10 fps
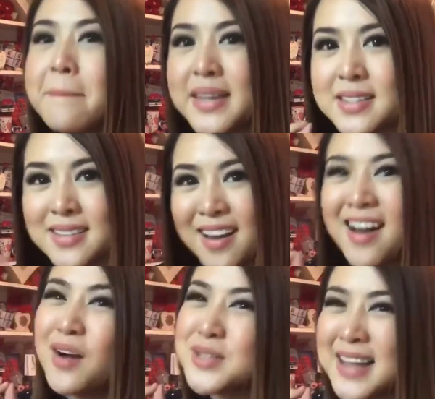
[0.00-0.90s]
mas stuck
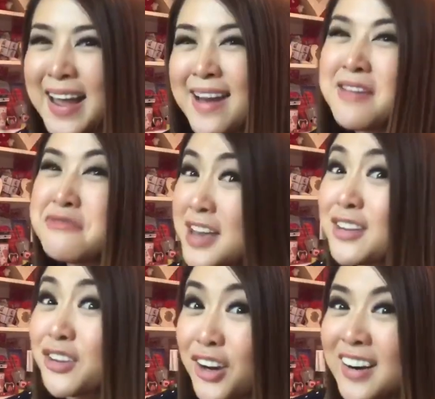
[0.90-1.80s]
ako sa
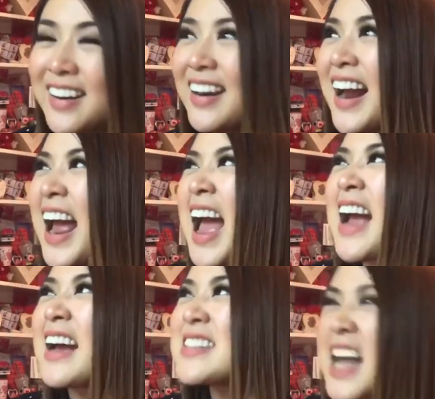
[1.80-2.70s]
elevator
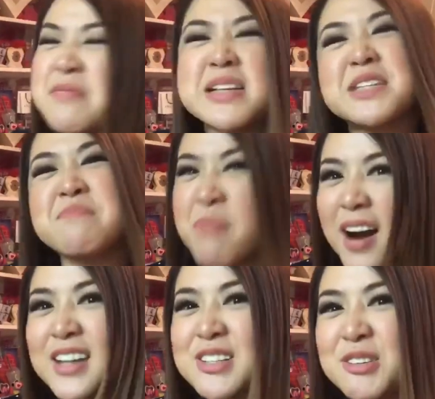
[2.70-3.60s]
kasama si
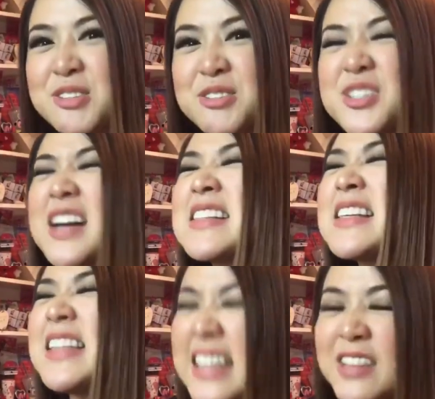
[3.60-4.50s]
Park Sojun tsaka si
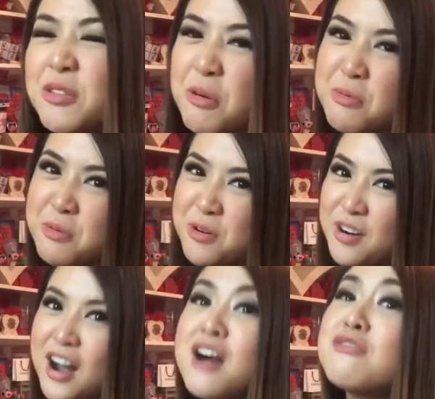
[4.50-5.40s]
Lee
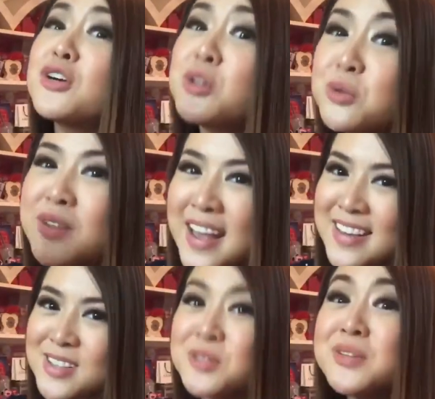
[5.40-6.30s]
Dong-wook for two
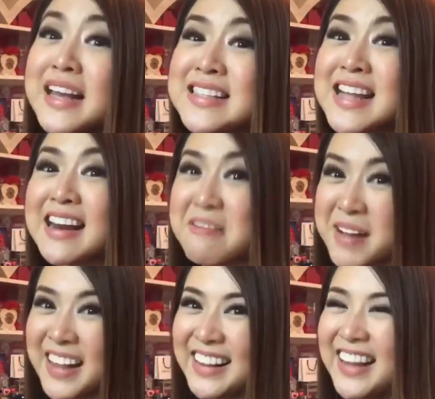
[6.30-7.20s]
days. Two days lang naman.